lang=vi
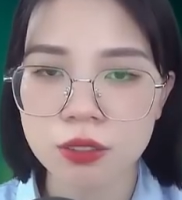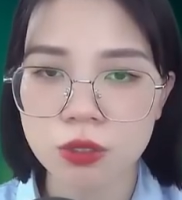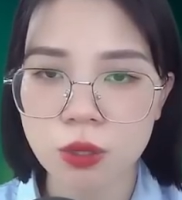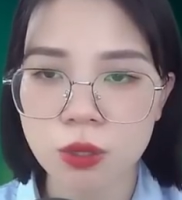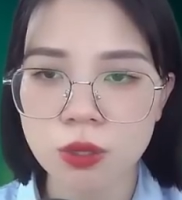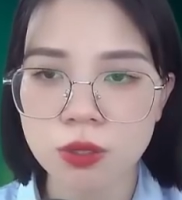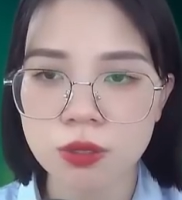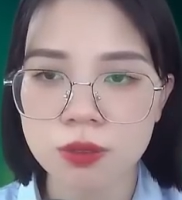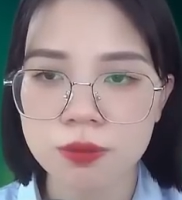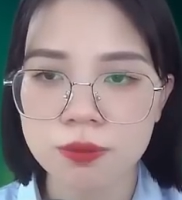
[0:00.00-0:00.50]

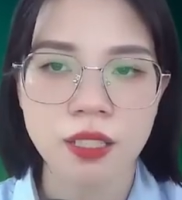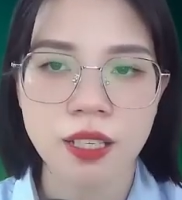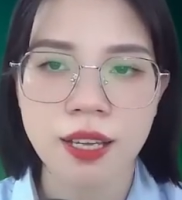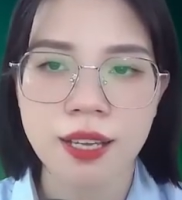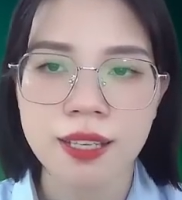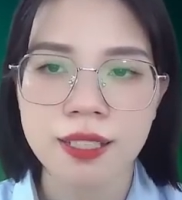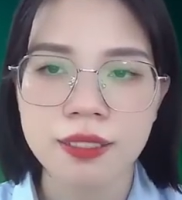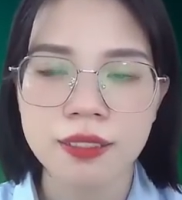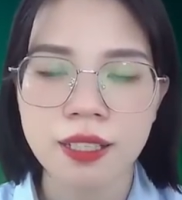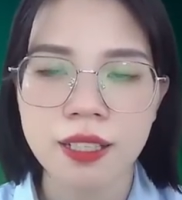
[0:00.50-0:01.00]
Thẩm Đình
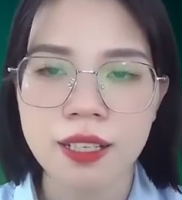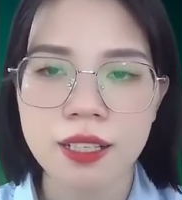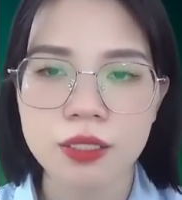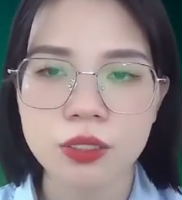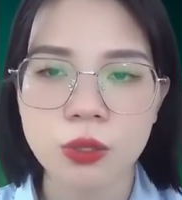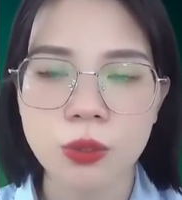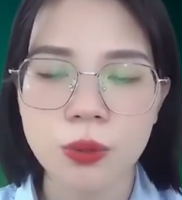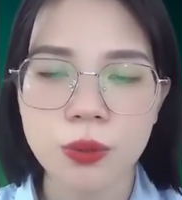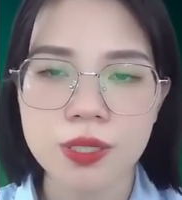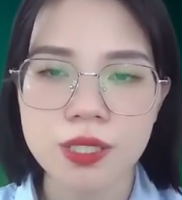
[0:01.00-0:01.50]
cũng xuống xe,
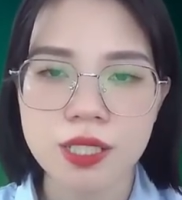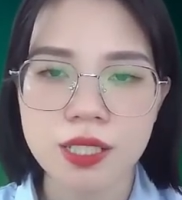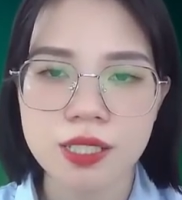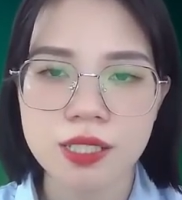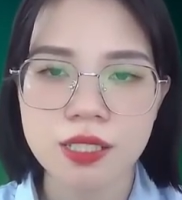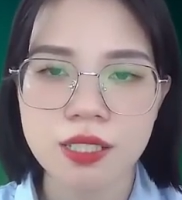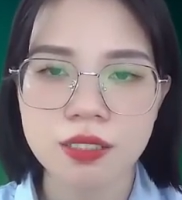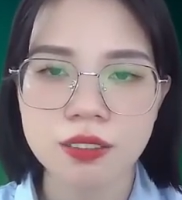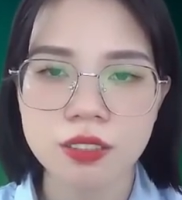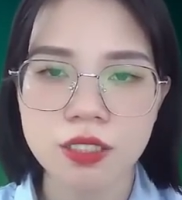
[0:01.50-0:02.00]
gương
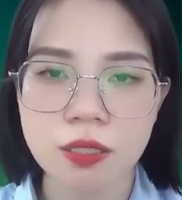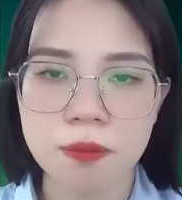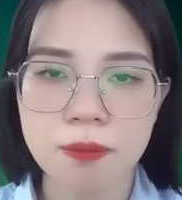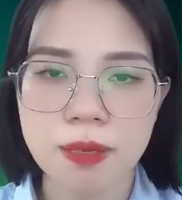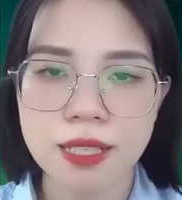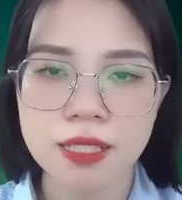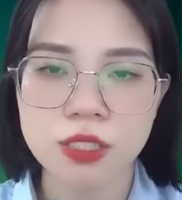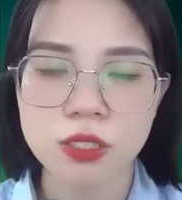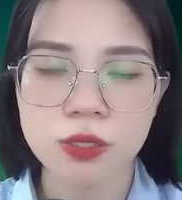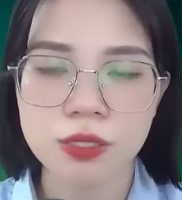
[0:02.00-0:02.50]
mặt trắng
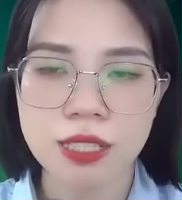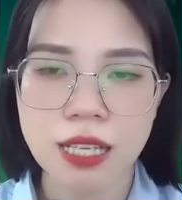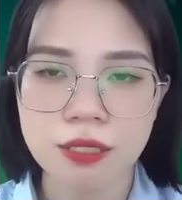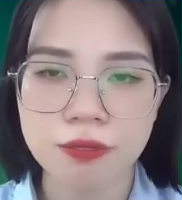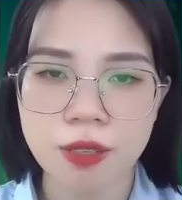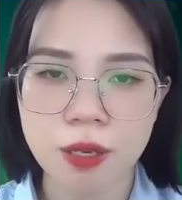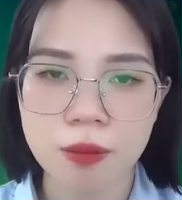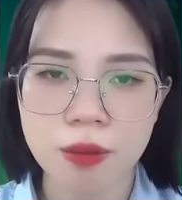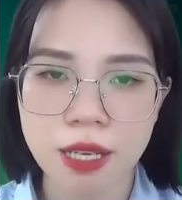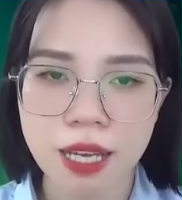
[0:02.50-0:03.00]
nõn mất tự
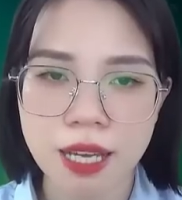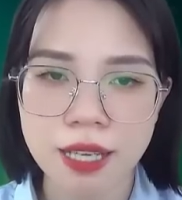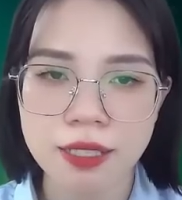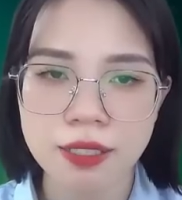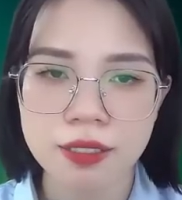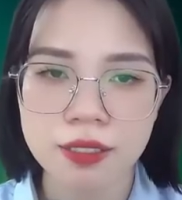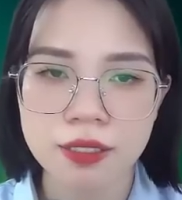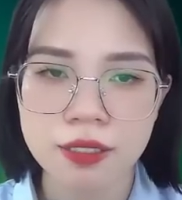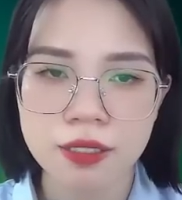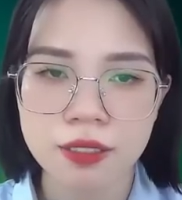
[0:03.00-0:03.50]
nhiên đỏ
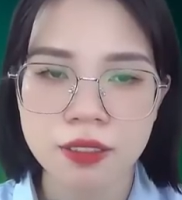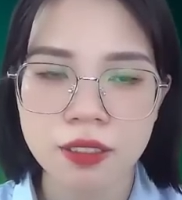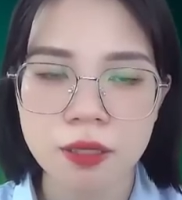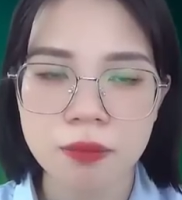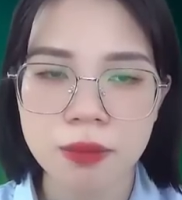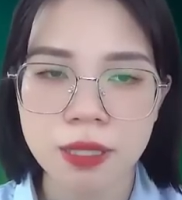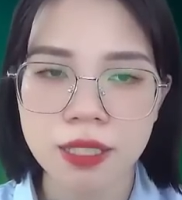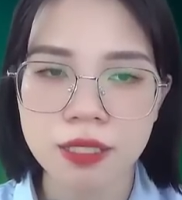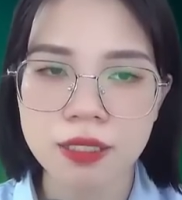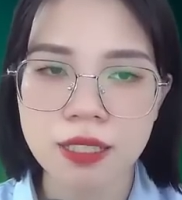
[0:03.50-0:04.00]
bừng.
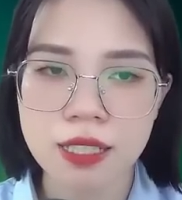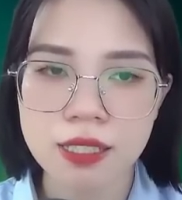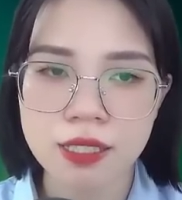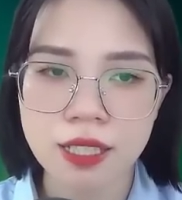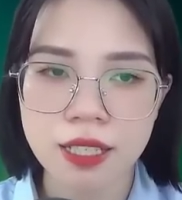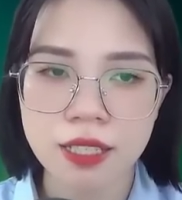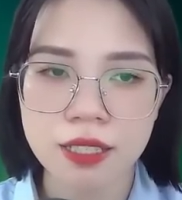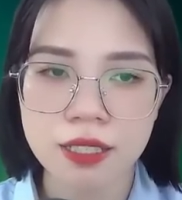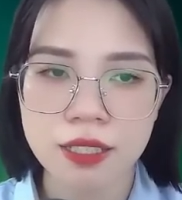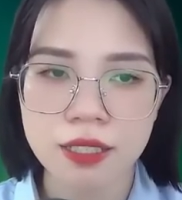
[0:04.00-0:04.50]
Chúng tôi
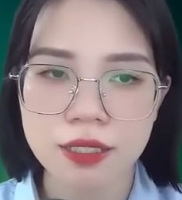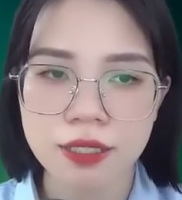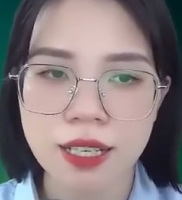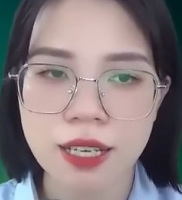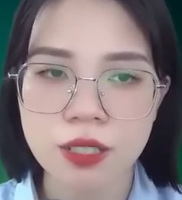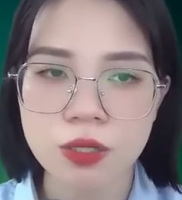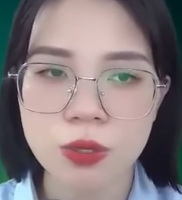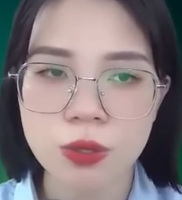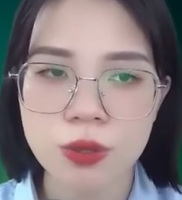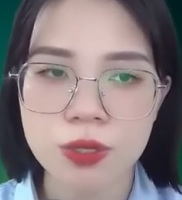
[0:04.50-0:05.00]
nhìn nhau,
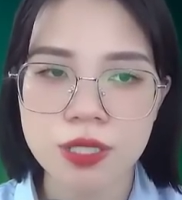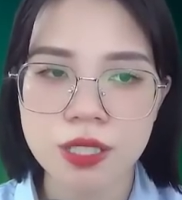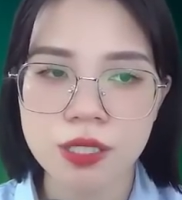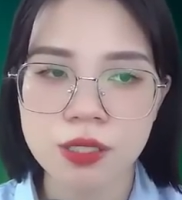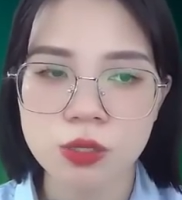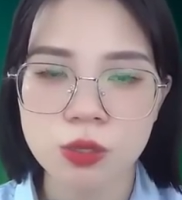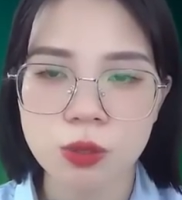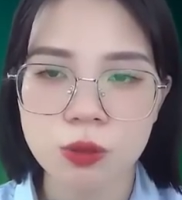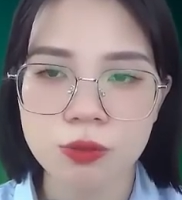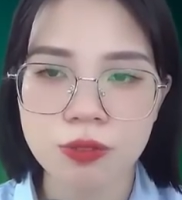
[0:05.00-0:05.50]
tôi
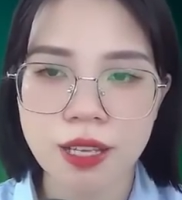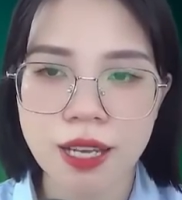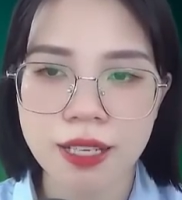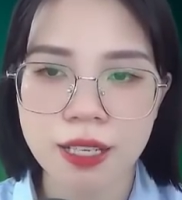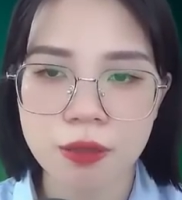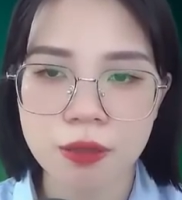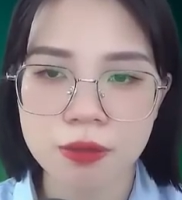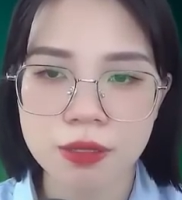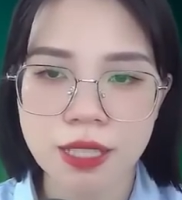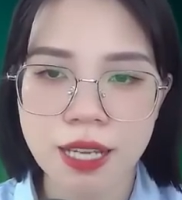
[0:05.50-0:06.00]
cúi đầu
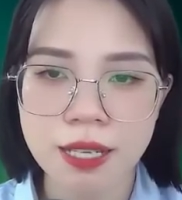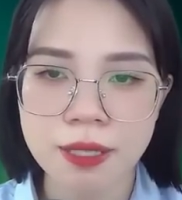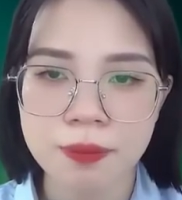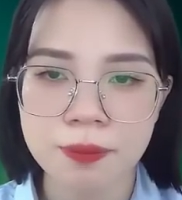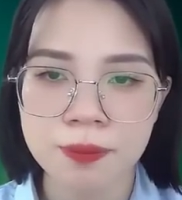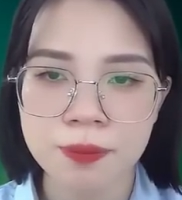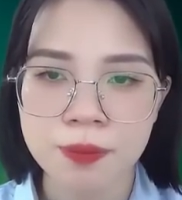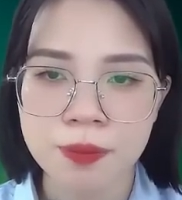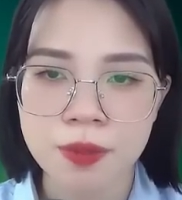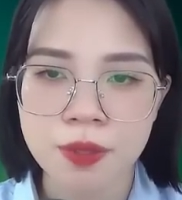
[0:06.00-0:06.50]
xoay người chạy
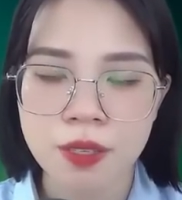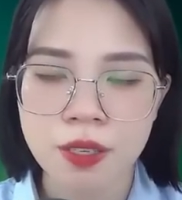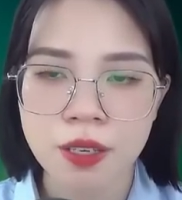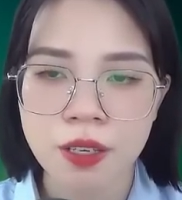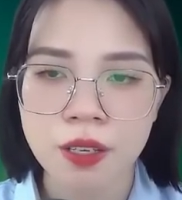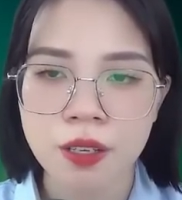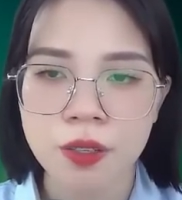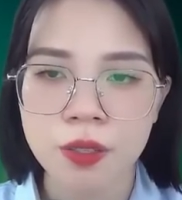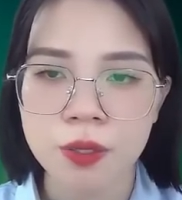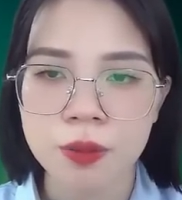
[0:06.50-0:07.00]
đi.
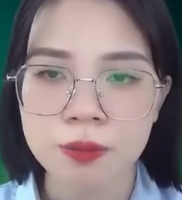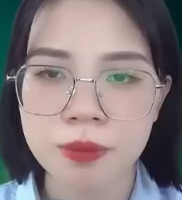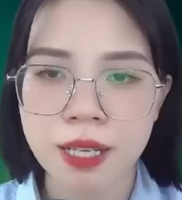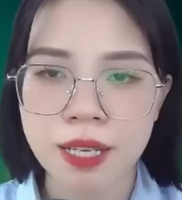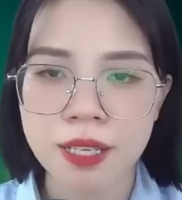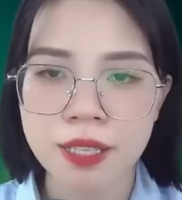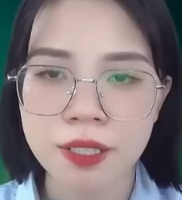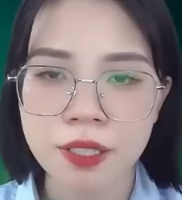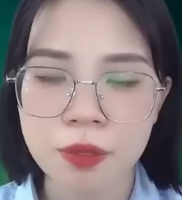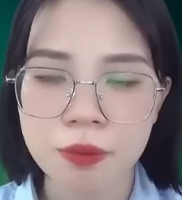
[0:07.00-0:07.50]
Lần
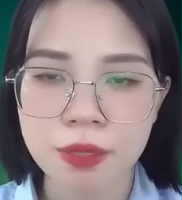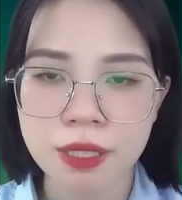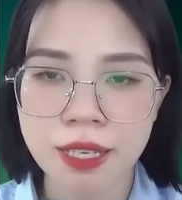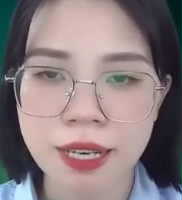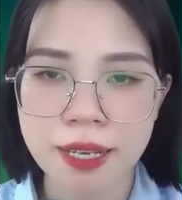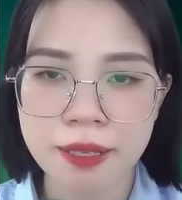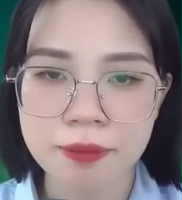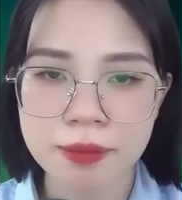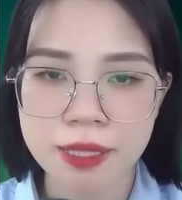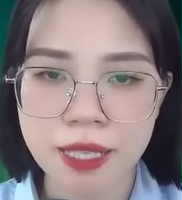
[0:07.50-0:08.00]
đầu tiên
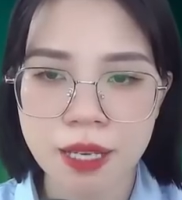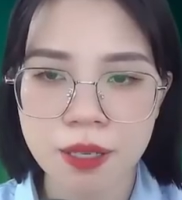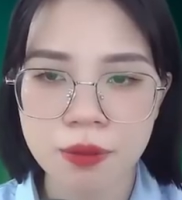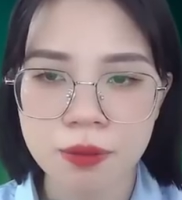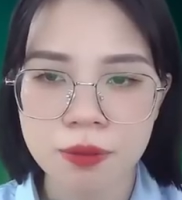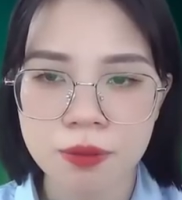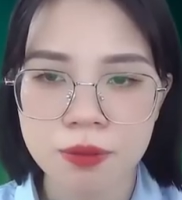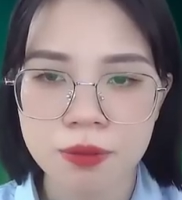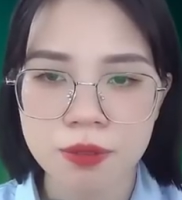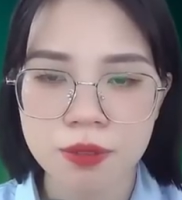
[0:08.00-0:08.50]
chúng tôi cãi
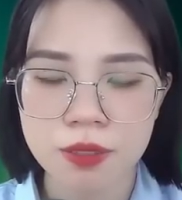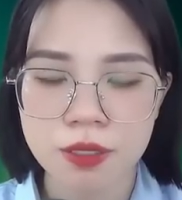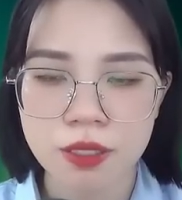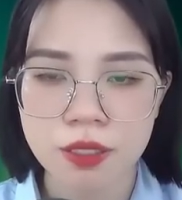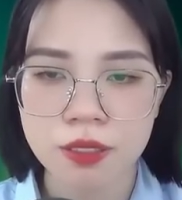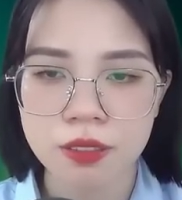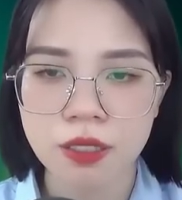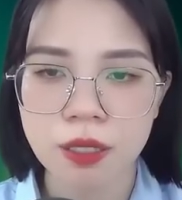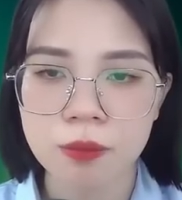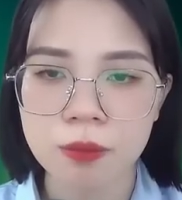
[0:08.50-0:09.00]
nhau,
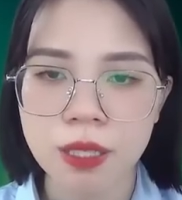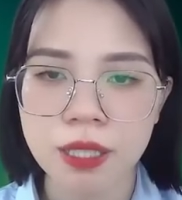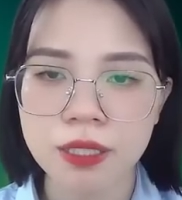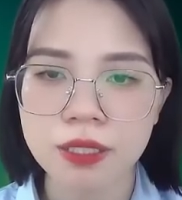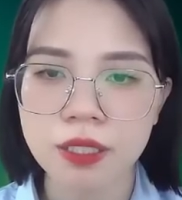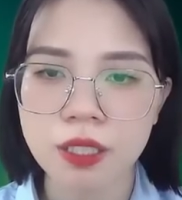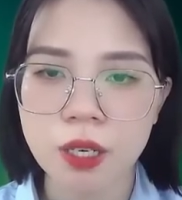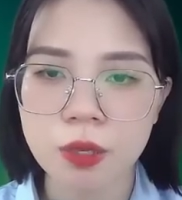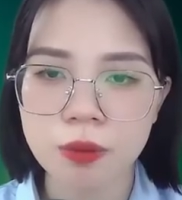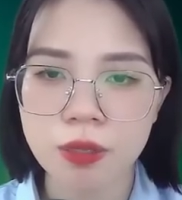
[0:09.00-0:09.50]
vậy mà không
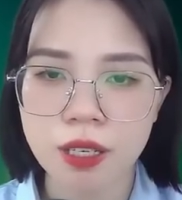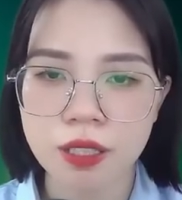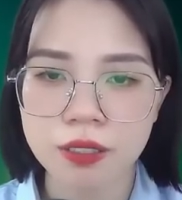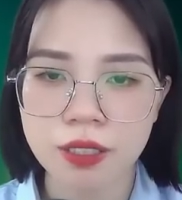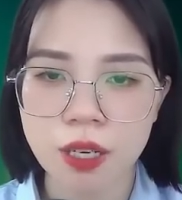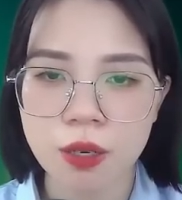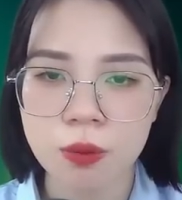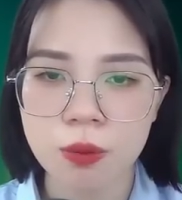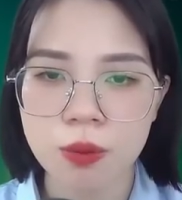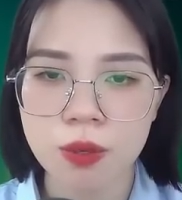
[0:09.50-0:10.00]
hiểu tại
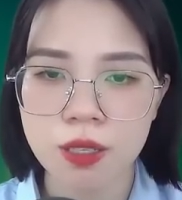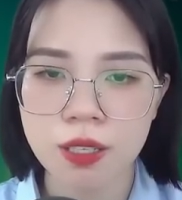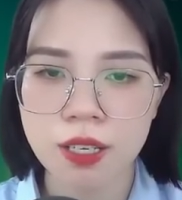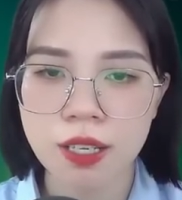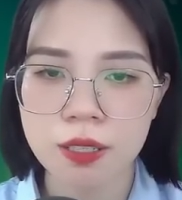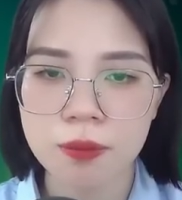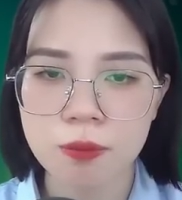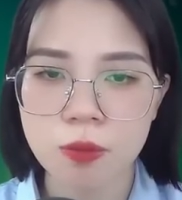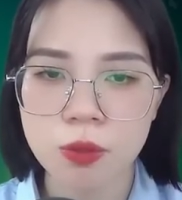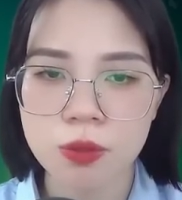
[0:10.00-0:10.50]
sao
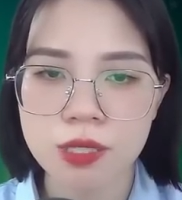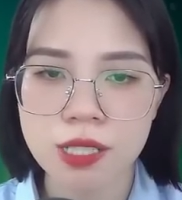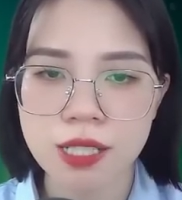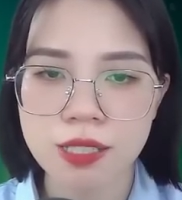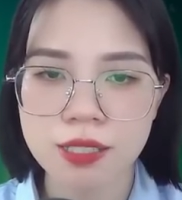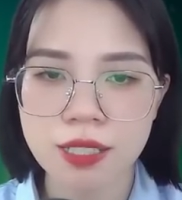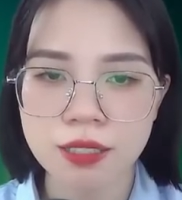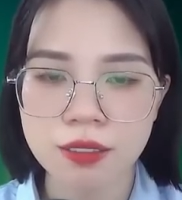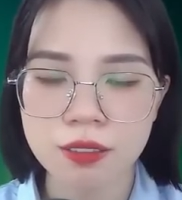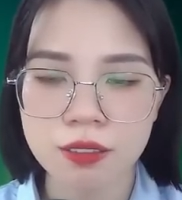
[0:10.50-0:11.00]
lại dùng cách
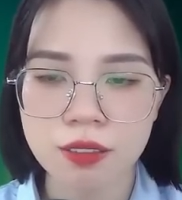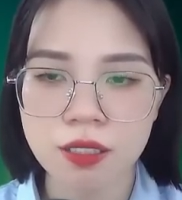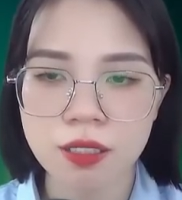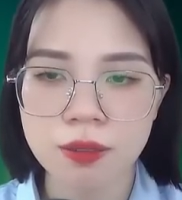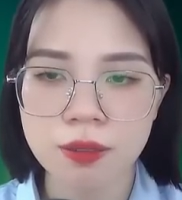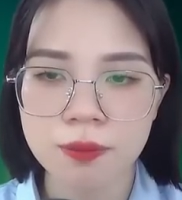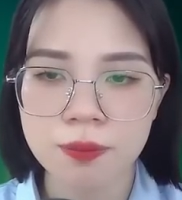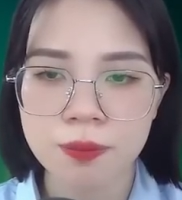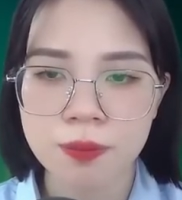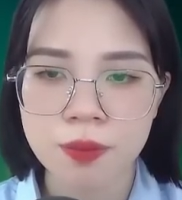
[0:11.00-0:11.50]
này để kết
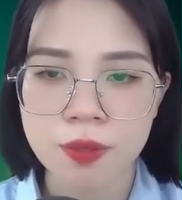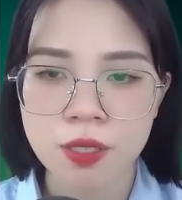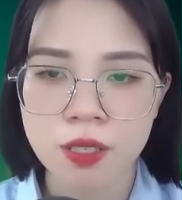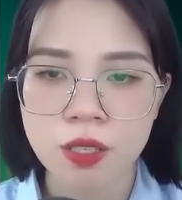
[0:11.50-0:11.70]
thúc.